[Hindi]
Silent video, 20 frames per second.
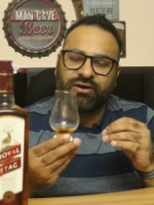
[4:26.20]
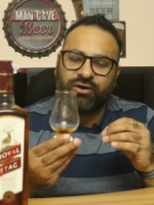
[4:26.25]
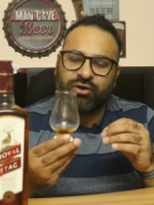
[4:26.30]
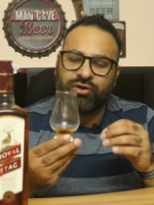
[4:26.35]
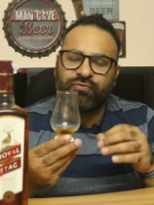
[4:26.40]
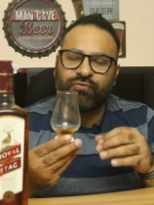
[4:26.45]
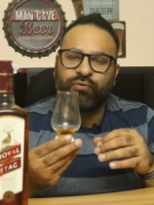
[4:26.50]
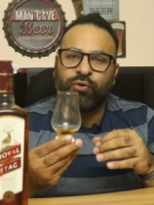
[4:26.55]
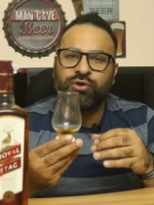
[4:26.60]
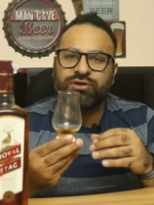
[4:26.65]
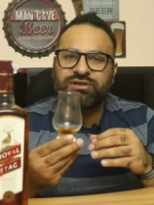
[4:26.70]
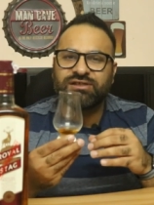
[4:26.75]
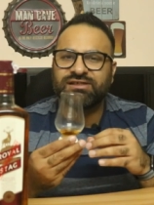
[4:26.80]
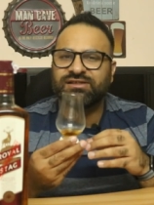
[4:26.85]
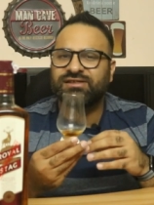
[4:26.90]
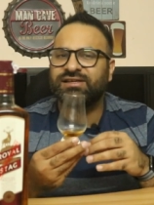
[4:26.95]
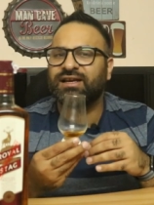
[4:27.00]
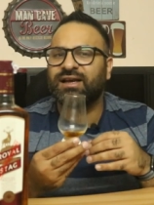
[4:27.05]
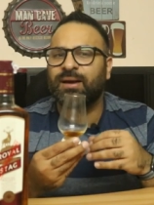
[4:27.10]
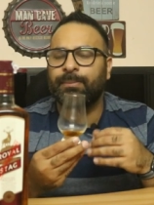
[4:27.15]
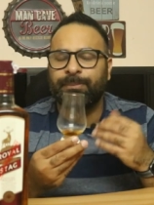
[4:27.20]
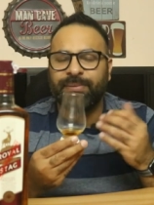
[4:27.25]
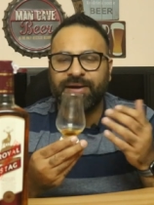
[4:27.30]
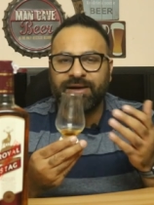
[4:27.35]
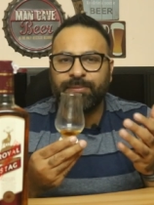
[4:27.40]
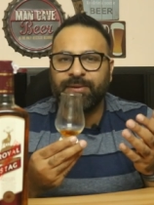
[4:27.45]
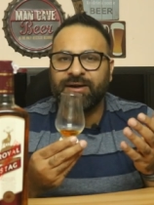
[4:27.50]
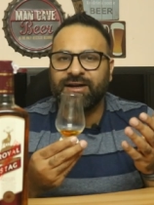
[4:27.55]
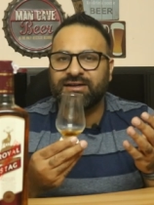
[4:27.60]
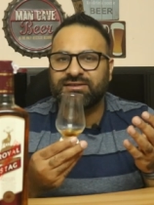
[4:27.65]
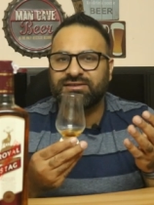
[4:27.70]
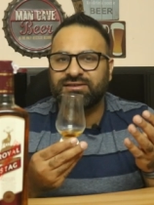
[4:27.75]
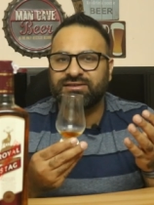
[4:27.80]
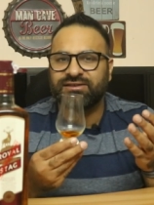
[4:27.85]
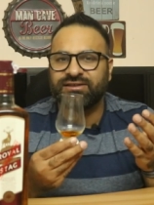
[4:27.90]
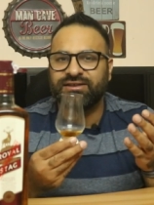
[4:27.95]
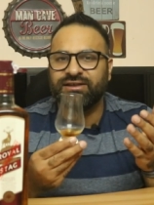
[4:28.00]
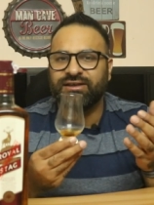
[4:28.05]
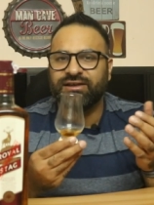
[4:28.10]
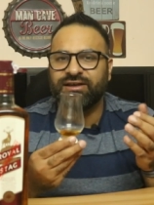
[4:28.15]
और वो इससे कम्पीट भी नहीं कर
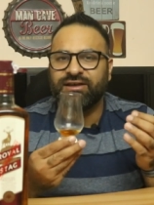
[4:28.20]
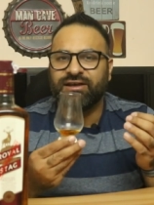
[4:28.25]
सकती